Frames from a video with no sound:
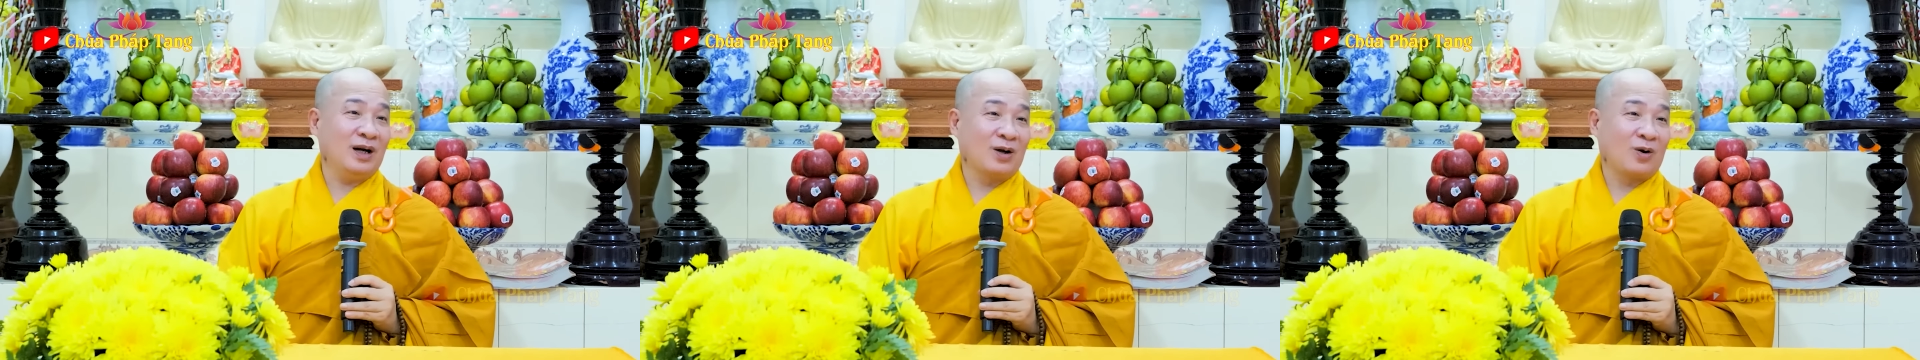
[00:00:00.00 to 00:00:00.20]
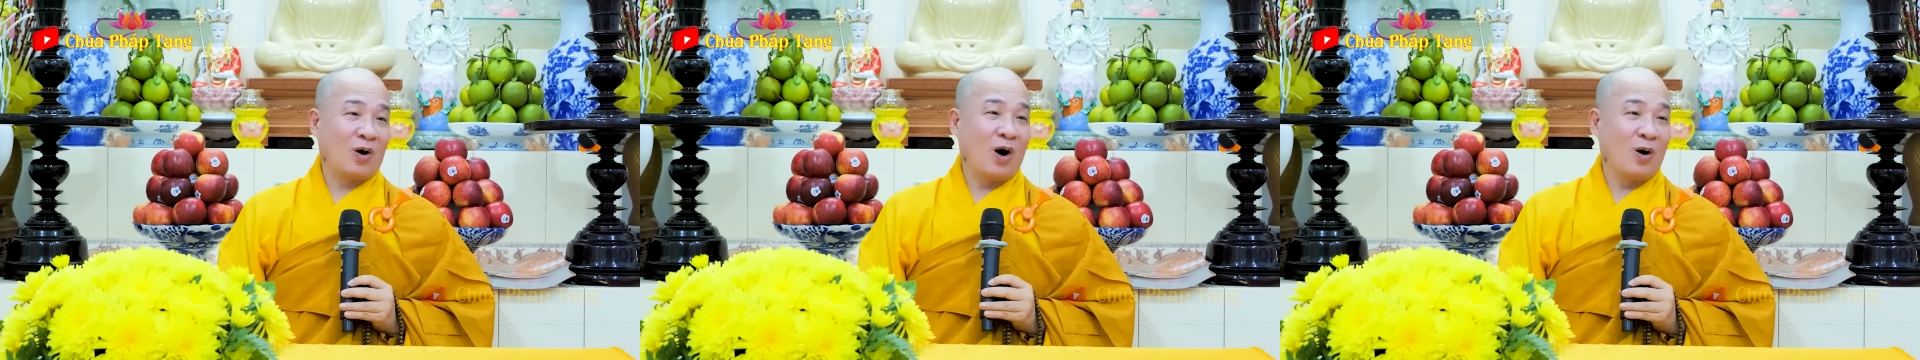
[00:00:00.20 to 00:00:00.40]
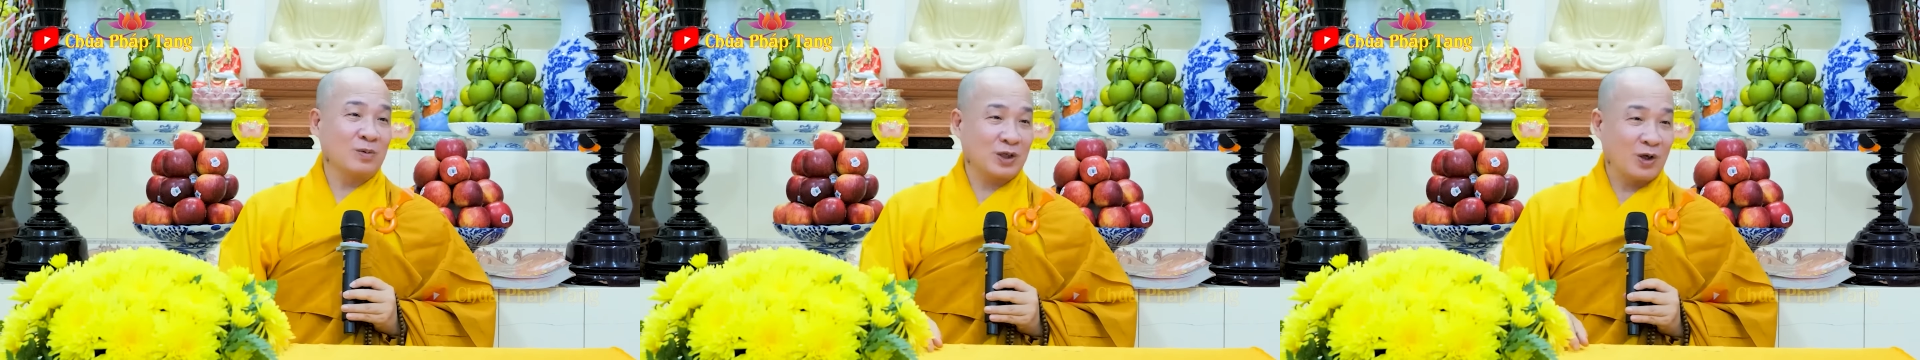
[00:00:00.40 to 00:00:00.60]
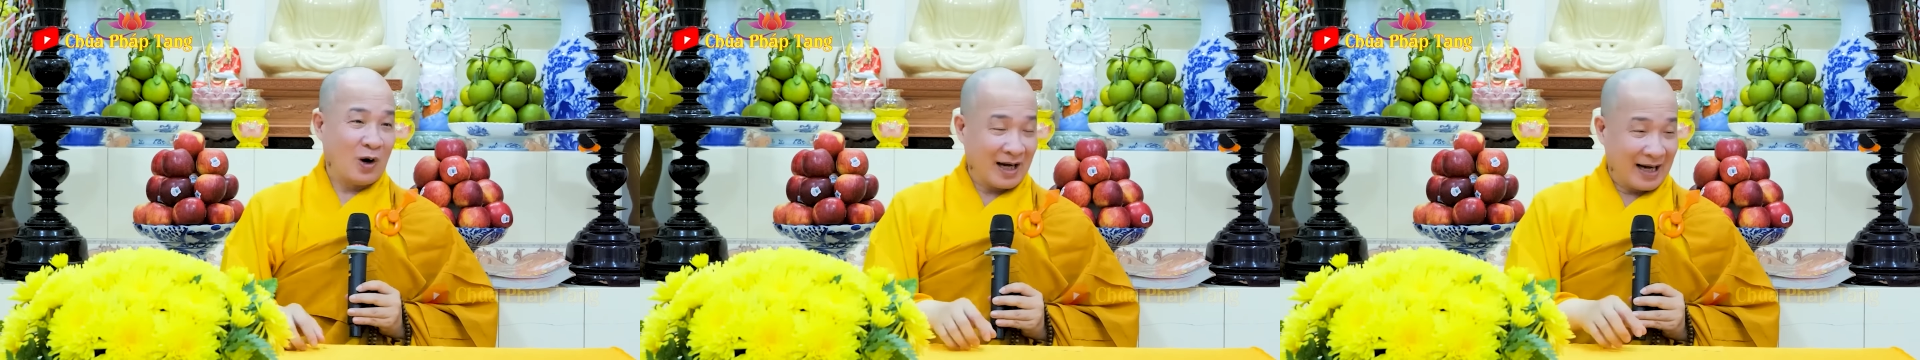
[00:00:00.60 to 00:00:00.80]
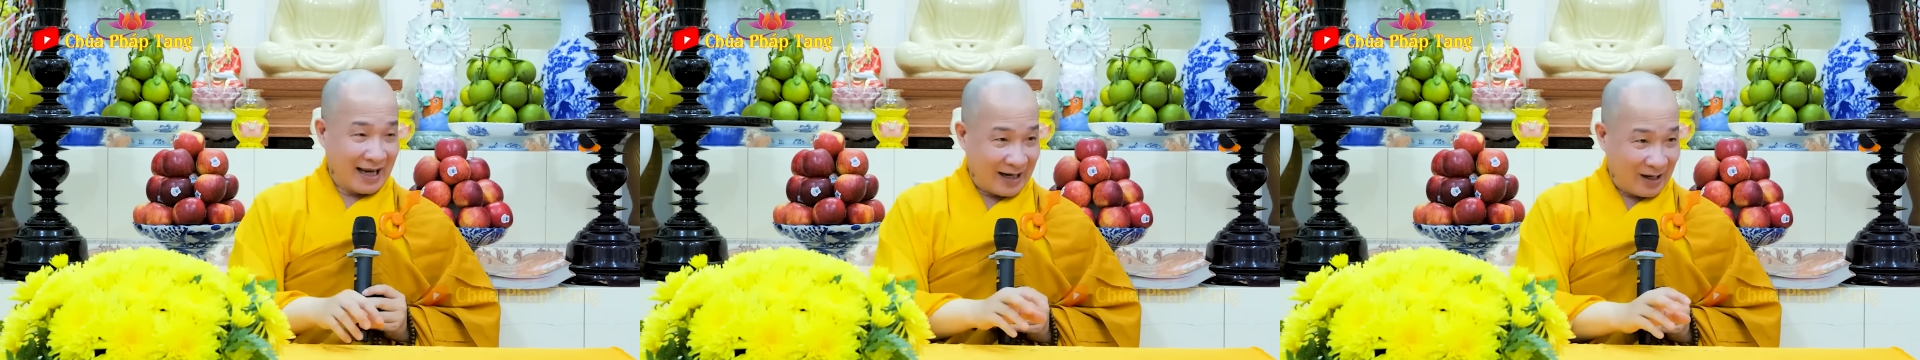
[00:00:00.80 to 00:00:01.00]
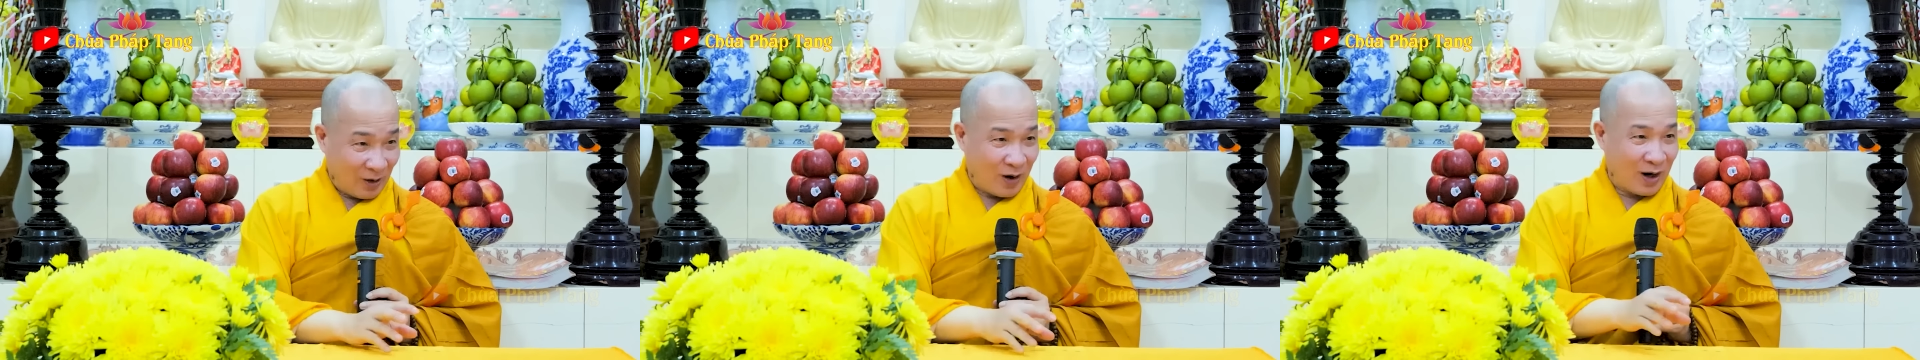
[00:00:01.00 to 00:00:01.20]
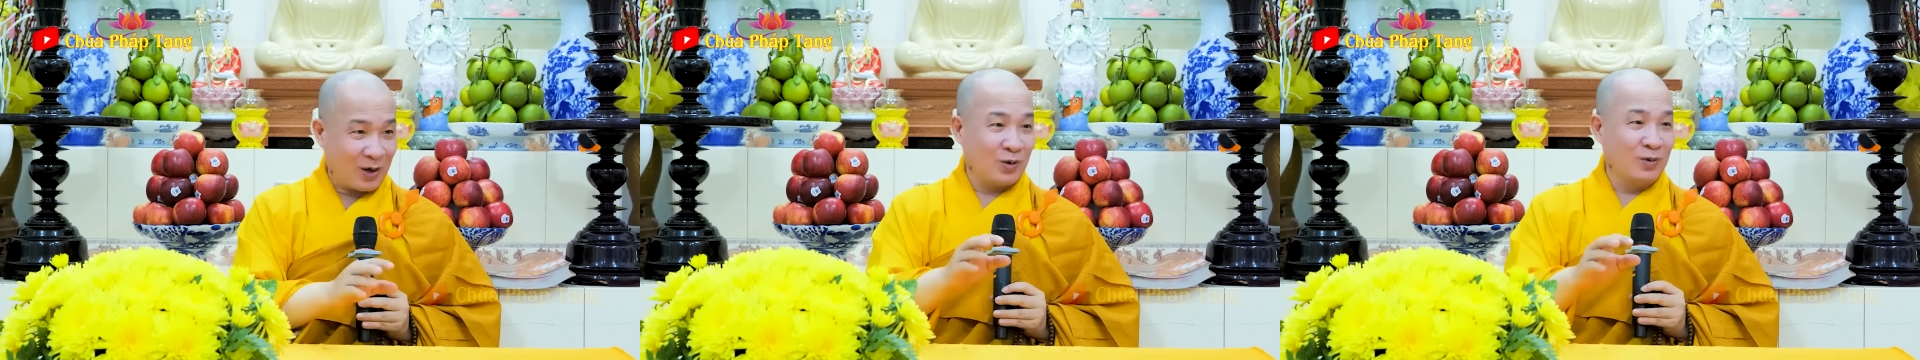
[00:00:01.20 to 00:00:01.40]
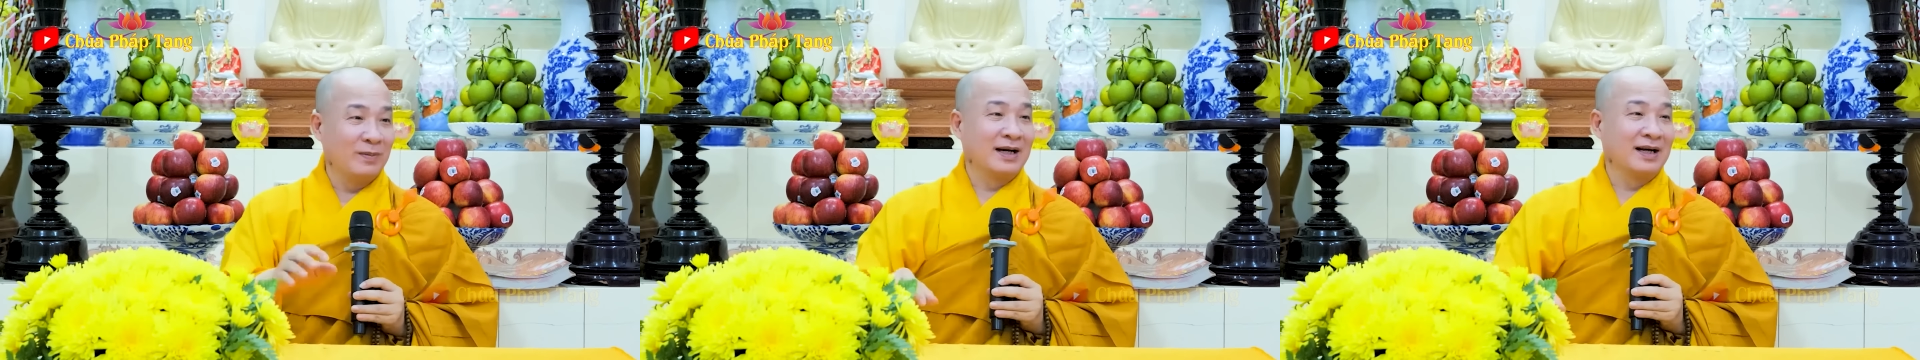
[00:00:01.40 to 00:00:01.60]
còn hột xoàn là ngon
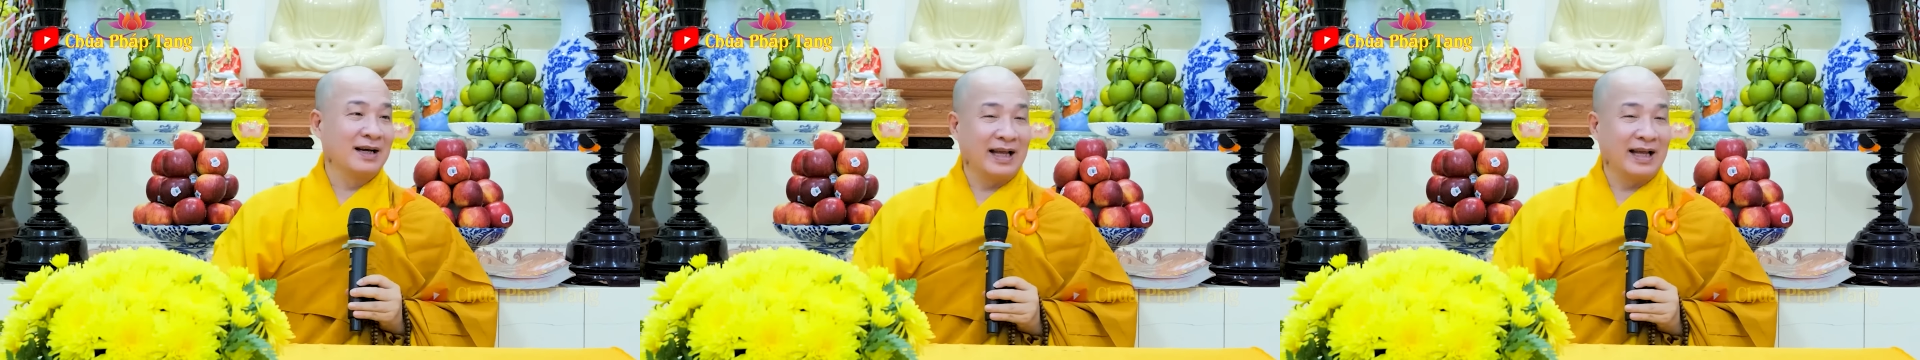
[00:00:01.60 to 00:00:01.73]
của mình,